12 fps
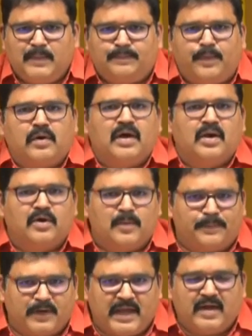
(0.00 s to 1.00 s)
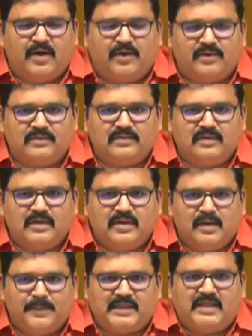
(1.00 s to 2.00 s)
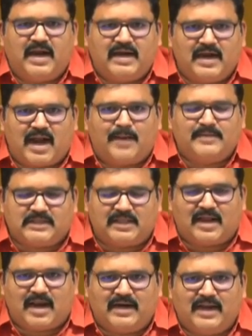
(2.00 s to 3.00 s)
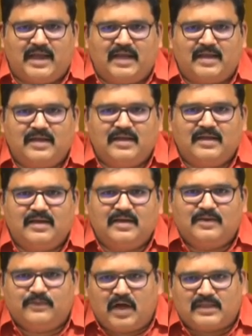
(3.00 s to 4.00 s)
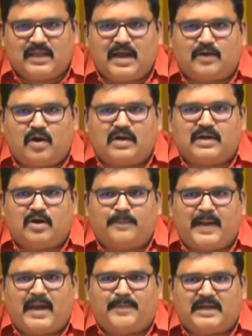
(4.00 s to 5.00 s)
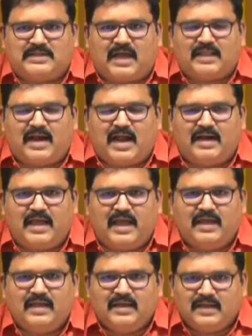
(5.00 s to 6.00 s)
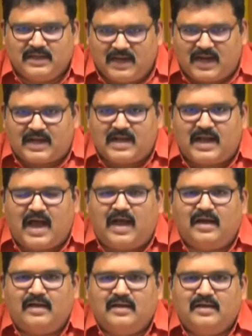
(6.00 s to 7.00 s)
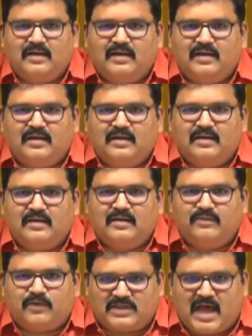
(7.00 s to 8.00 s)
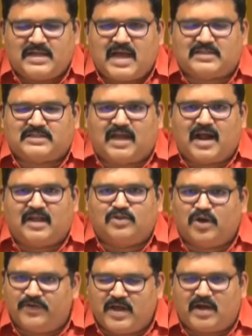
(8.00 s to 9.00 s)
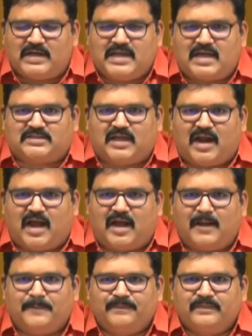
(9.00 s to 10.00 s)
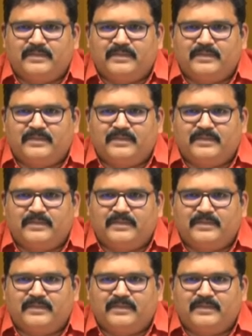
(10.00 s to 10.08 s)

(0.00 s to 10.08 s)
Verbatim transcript: మీ పొంగనూరు పుడ్డింగు పెద్దిరెడ్డి రామచంద్రారెడ్డి వందల కోట్ల రూపాయల ప్రజాధనాన్ని ఈ రకంగా వృధా చేస్తారా దుర్వినియోగం చేస్తారా